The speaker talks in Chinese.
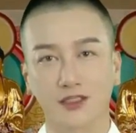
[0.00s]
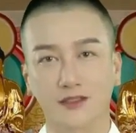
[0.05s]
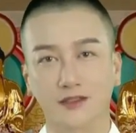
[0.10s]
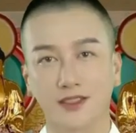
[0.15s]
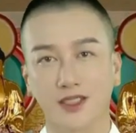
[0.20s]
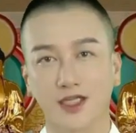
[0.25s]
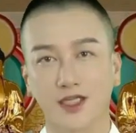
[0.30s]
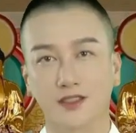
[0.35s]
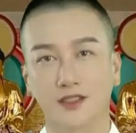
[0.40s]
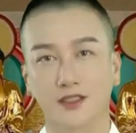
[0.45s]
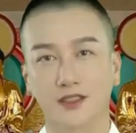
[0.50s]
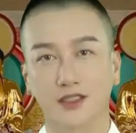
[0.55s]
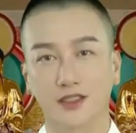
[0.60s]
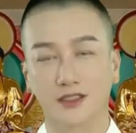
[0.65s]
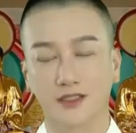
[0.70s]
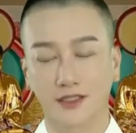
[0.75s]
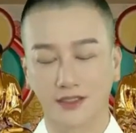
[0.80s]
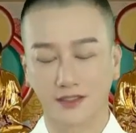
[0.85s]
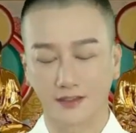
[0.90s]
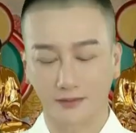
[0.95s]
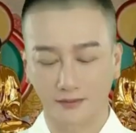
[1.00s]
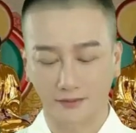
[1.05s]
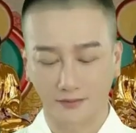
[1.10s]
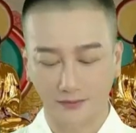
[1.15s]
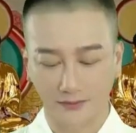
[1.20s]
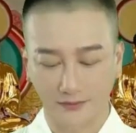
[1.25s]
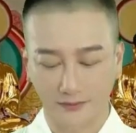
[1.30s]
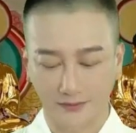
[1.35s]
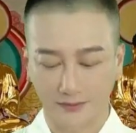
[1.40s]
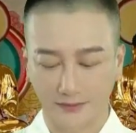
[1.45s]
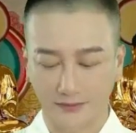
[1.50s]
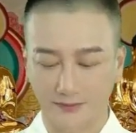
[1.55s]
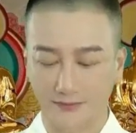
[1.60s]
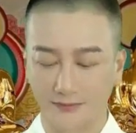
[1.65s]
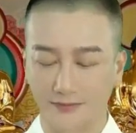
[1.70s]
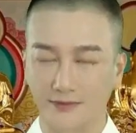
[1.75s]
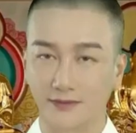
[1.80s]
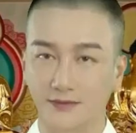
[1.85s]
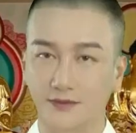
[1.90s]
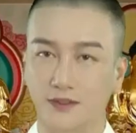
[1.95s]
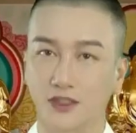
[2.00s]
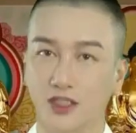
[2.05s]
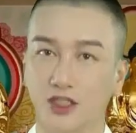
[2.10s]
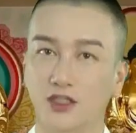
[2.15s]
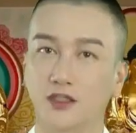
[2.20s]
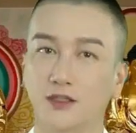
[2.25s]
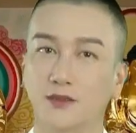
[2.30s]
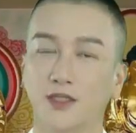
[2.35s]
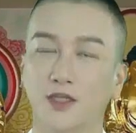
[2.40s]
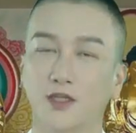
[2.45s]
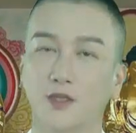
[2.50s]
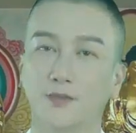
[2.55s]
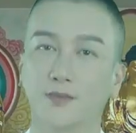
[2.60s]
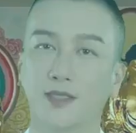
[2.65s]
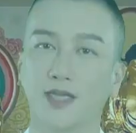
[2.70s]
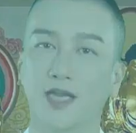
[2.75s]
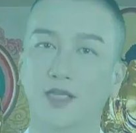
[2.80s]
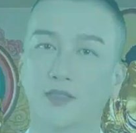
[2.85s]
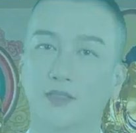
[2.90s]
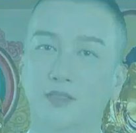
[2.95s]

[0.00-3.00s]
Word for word: 第二呢是心，因为后面还